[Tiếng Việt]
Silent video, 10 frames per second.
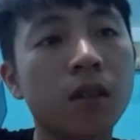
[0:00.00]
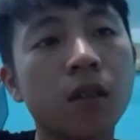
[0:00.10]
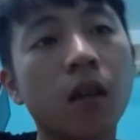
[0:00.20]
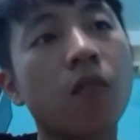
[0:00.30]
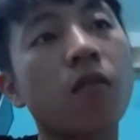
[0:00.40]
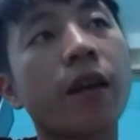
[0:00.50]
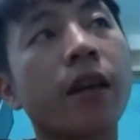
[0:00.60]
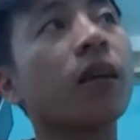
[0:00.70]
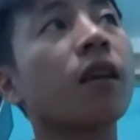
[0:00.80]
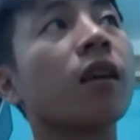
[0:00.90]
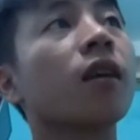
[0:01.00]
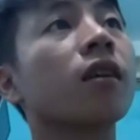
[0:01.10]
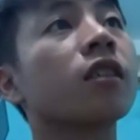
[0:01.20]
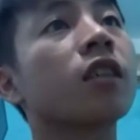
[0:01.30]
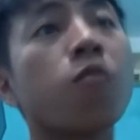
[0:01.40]
dạ con nghĩ thì
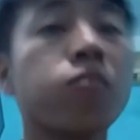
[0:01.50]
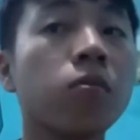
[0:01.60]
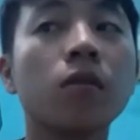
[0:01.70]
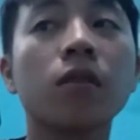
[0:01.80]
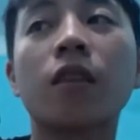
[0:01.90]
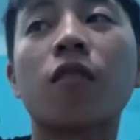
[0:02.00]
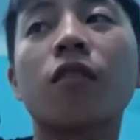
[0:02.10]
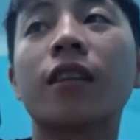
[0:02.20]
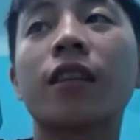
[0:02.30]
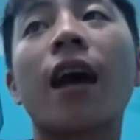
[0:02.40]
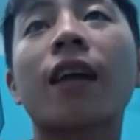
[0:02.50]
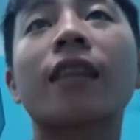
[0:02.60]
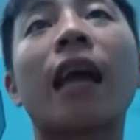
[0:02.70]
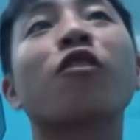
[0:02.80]
à, sống thì con người ta tạo